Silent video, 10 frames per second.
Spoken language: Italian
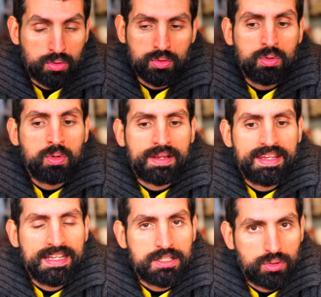non
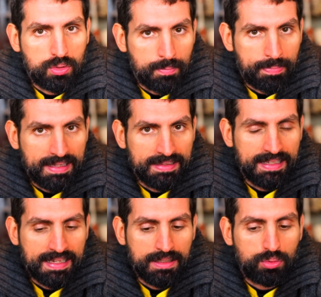riescono a
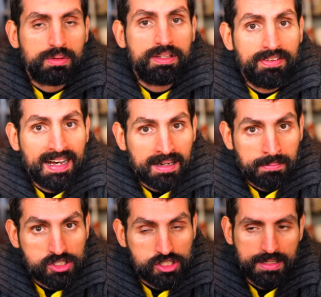prendere tutti i
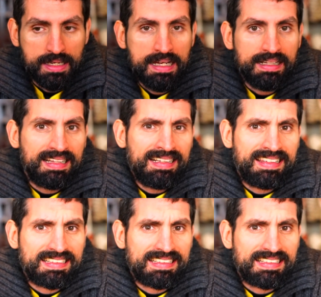farmaci. Tanti